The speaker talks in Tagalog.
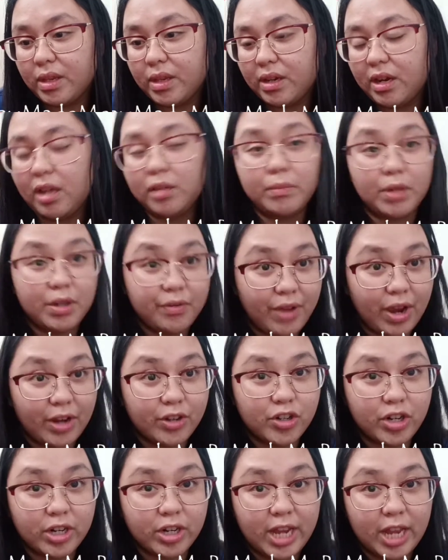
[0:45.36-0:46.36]
not
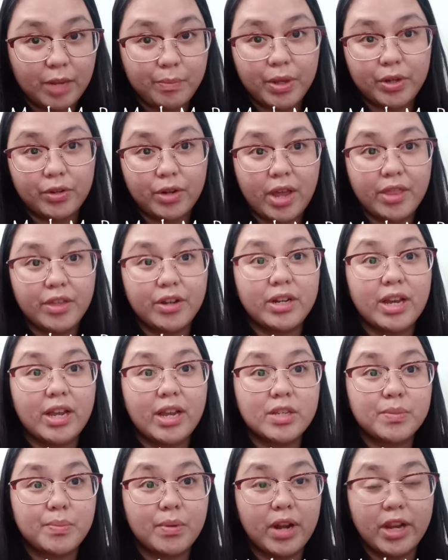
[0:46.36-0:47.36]
manufacturing date but rather the
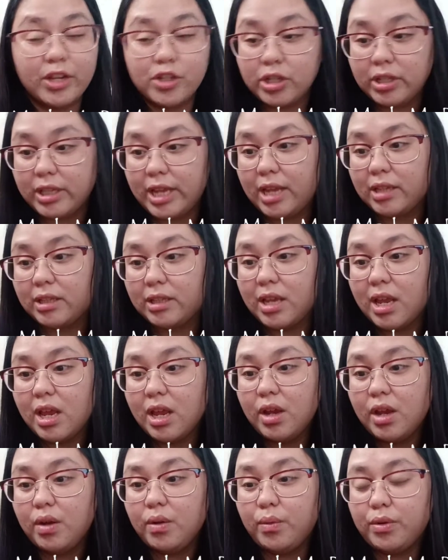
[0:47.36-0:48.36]
expiration date
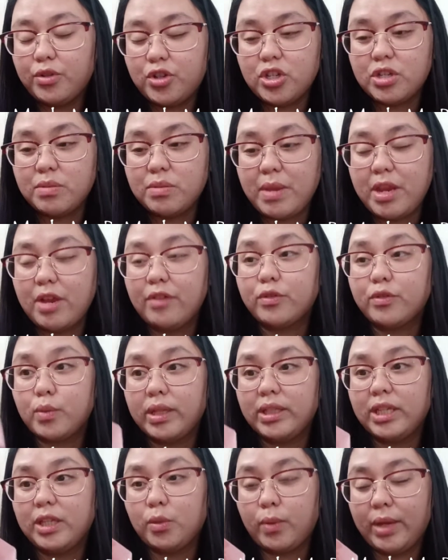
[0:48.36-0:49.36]
which is May of
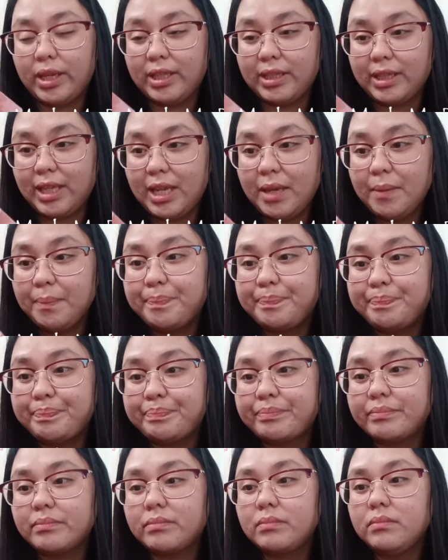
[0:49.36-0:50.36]
2020
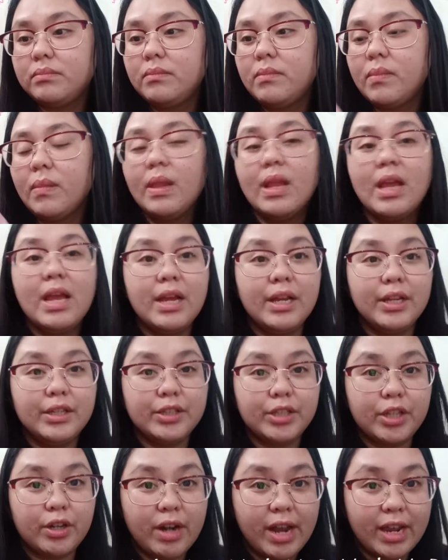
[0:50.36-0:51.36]

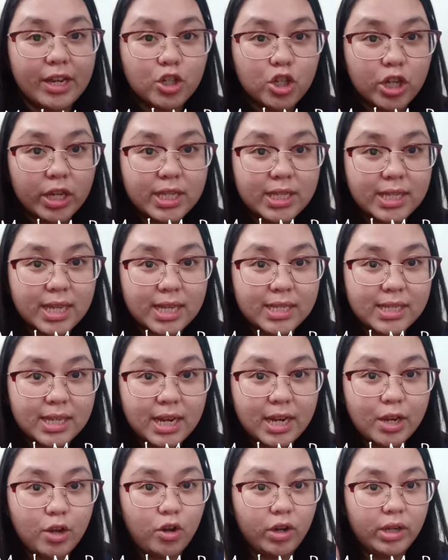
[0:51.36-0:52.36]
directions nasa
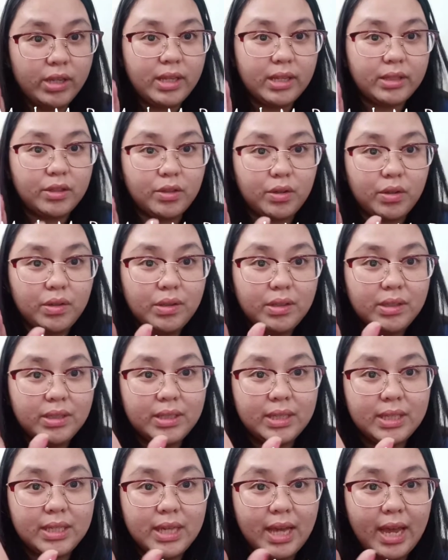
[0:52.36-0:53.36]
likod ito
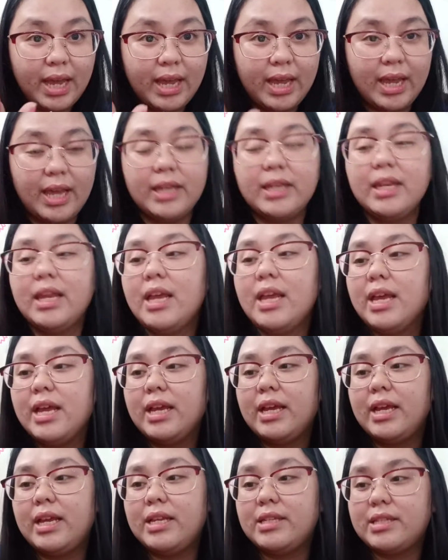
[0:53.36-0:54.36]
ayan
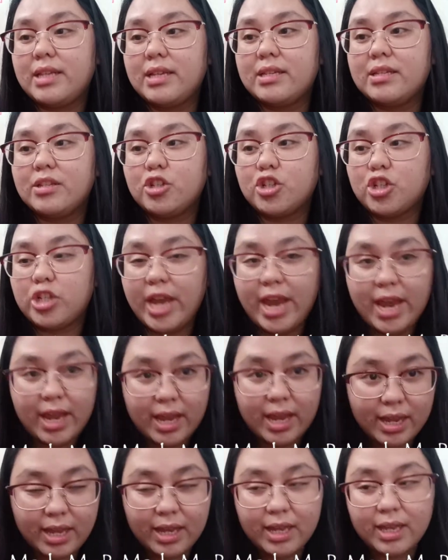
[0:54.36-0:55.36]
it says shake
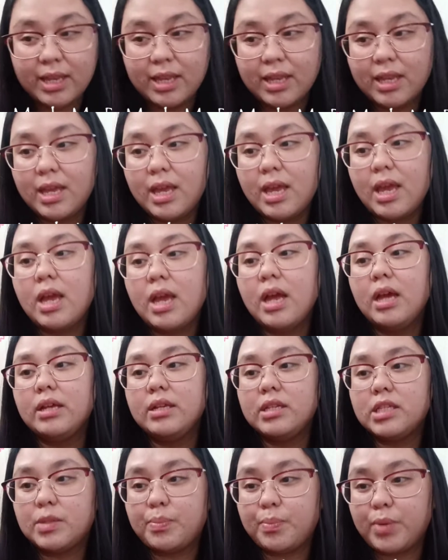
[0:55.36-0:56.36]

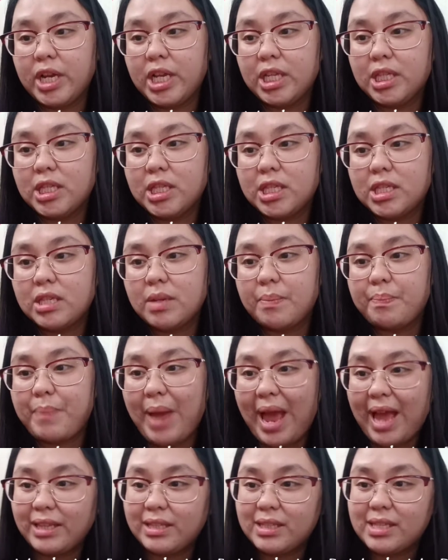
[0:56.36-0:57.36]
spritz
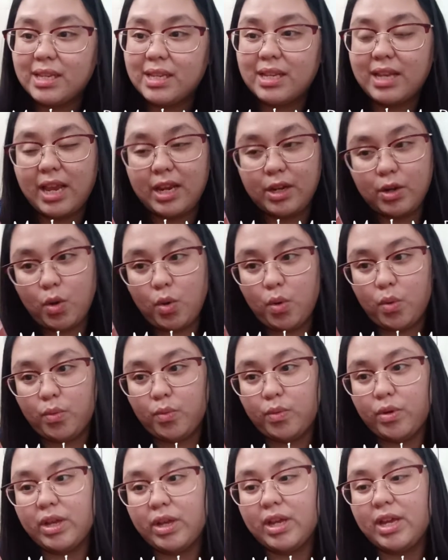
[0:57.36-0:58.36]
pat and go
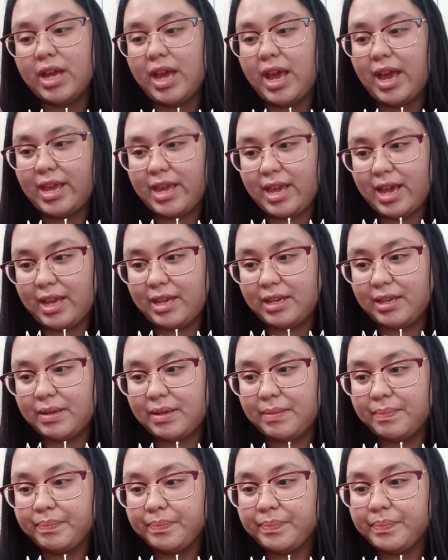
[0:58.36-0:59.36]
ayan
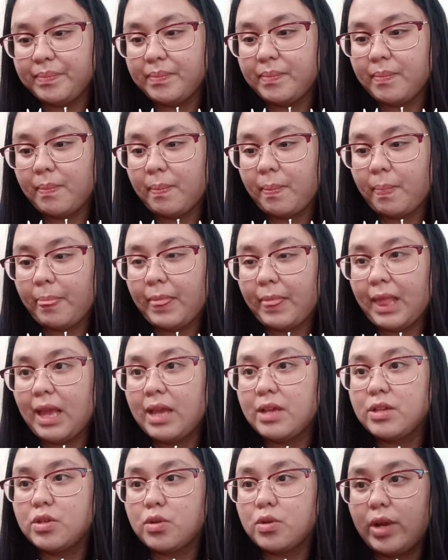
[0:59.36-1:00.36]

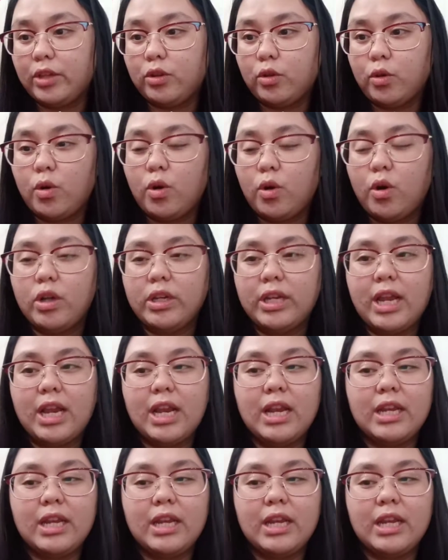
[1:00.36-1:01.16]
so ito na